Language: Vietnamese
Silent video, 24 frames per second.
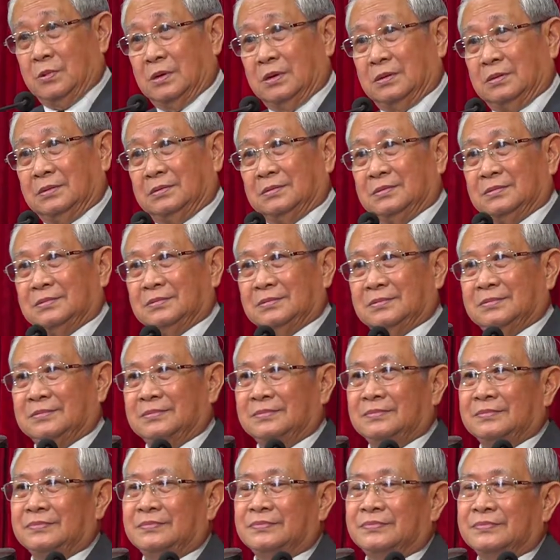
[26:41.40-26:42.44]
Chúa,
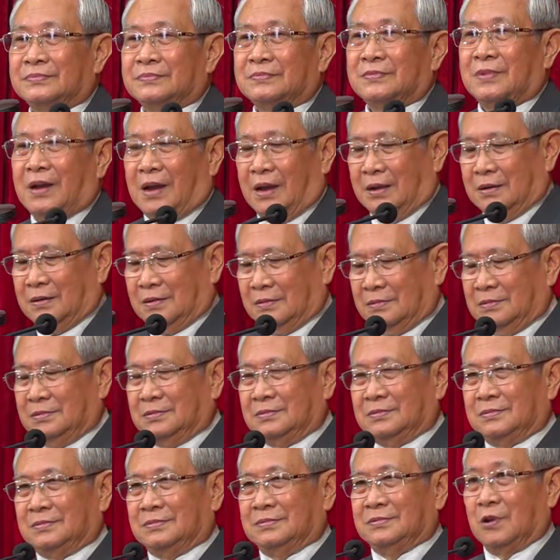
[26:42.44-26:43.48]
phải không?
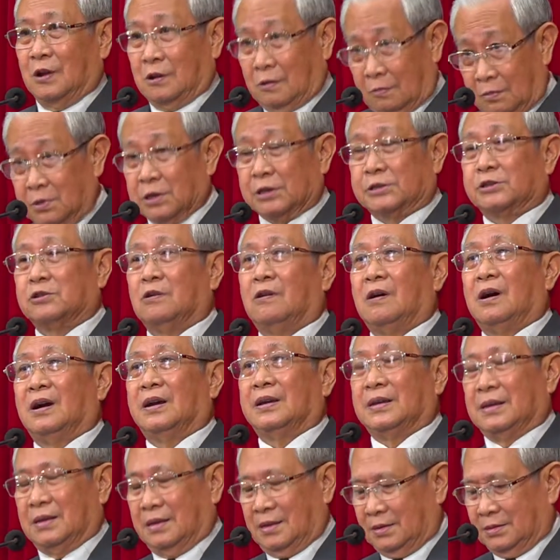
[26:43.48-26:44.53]
Nó cũng được
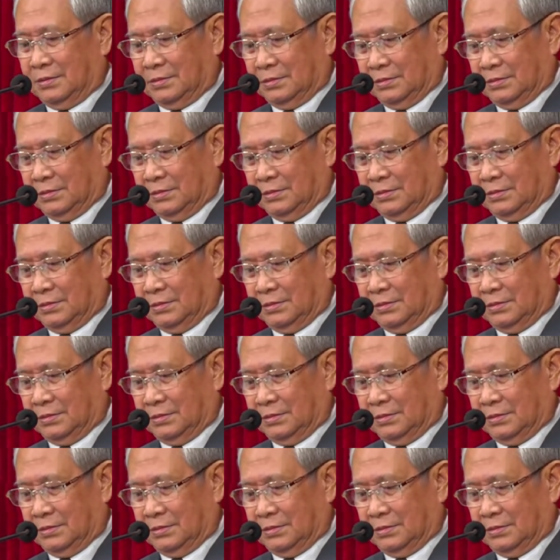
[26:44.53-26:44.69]
soi.